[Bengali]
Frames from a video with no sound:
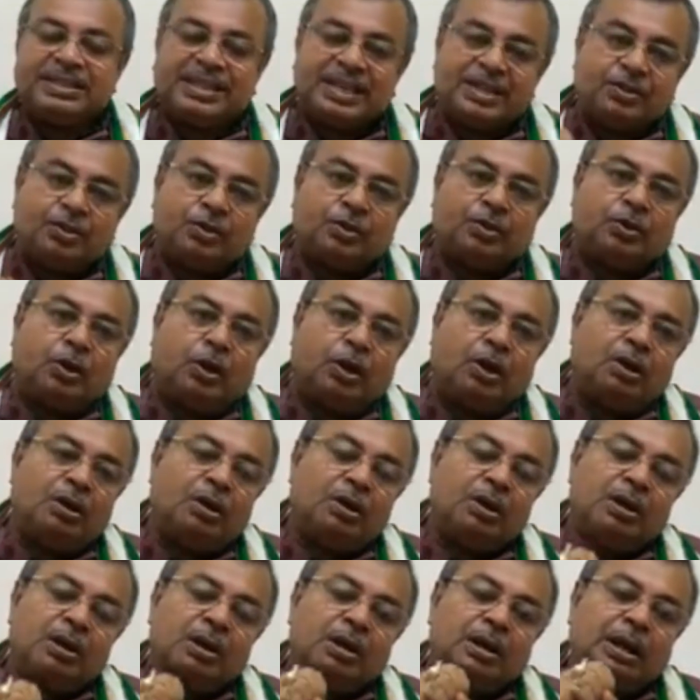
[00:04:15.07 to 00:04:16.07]
সেজন্য
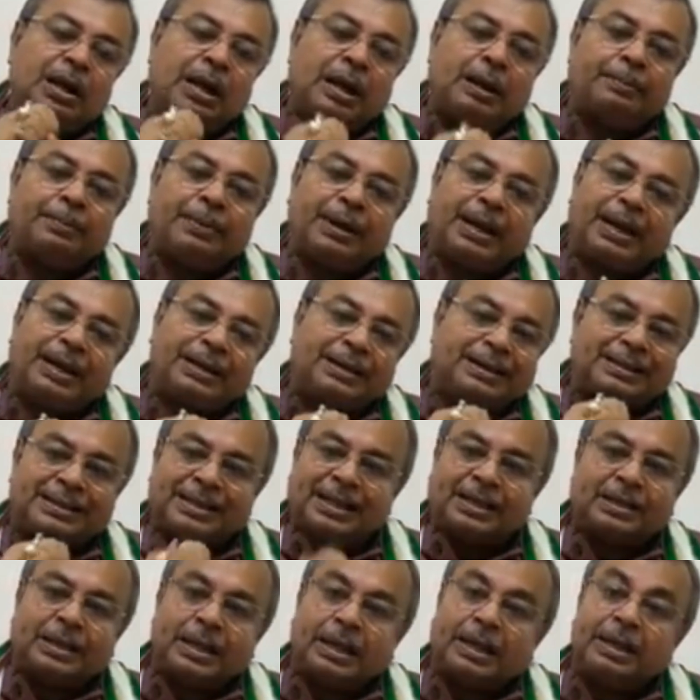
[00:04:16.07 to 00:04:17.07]
আমরা এটা
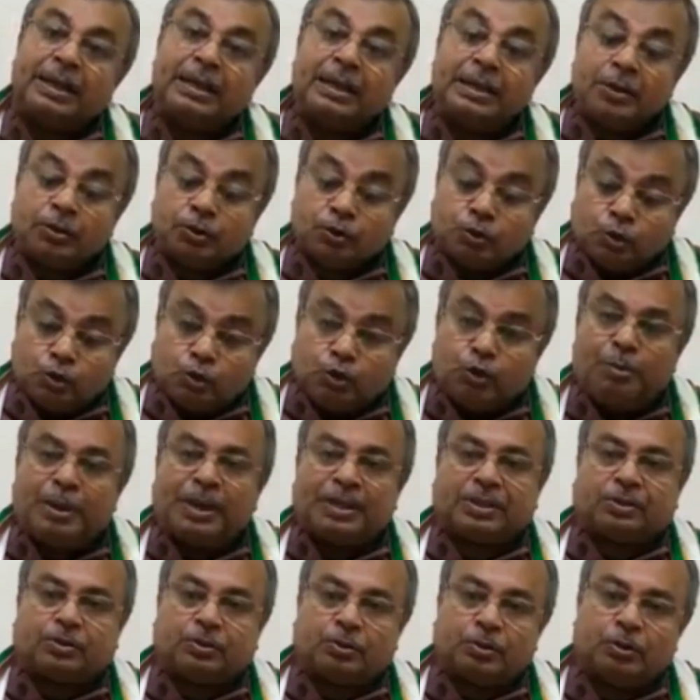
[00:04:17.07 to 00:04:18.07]
জানি
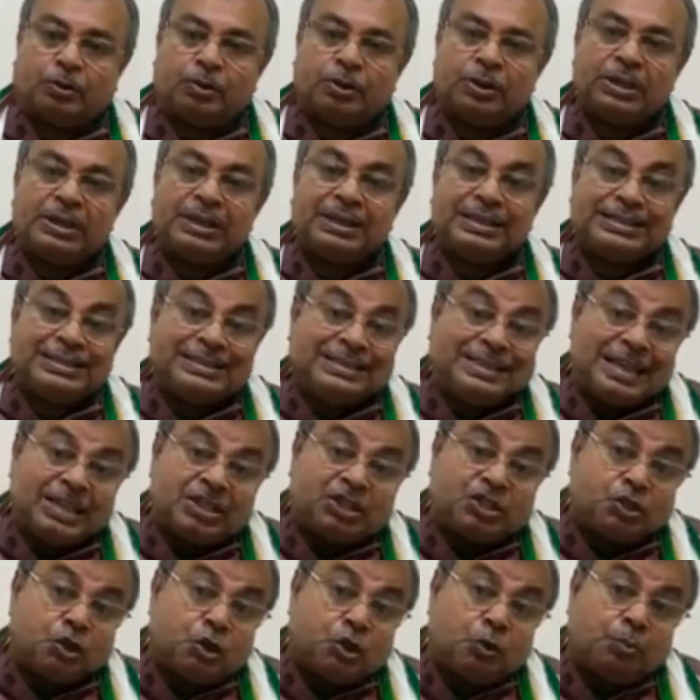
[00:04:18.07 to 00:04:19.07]
শুধুমাত্র
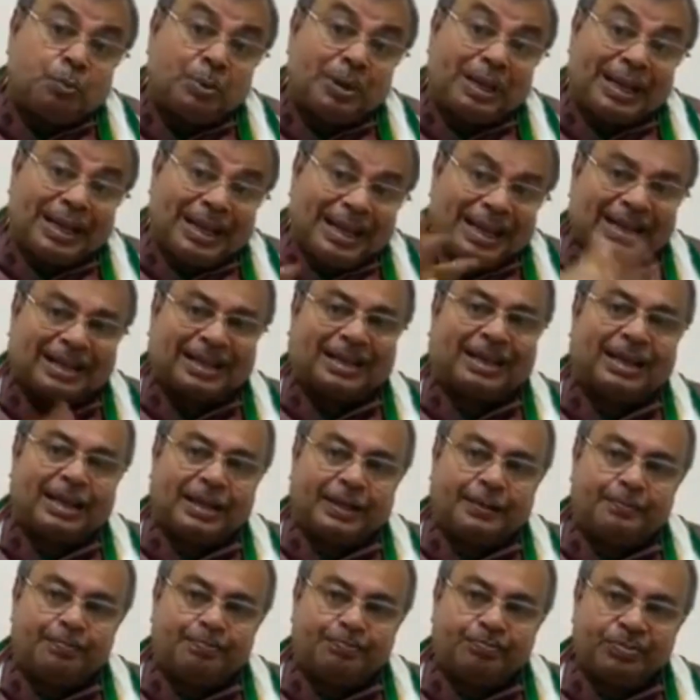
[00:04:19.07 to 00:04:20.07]
যেসব
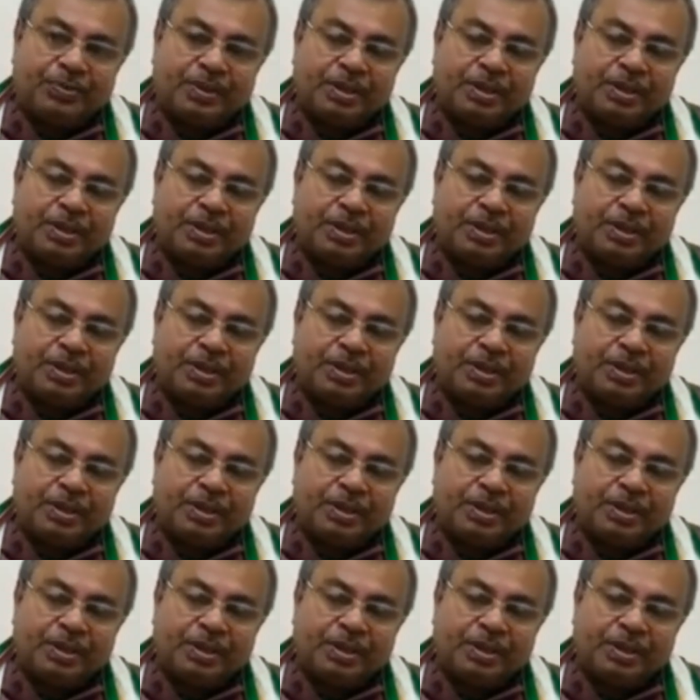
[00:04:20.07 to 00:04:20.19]
এলাকায়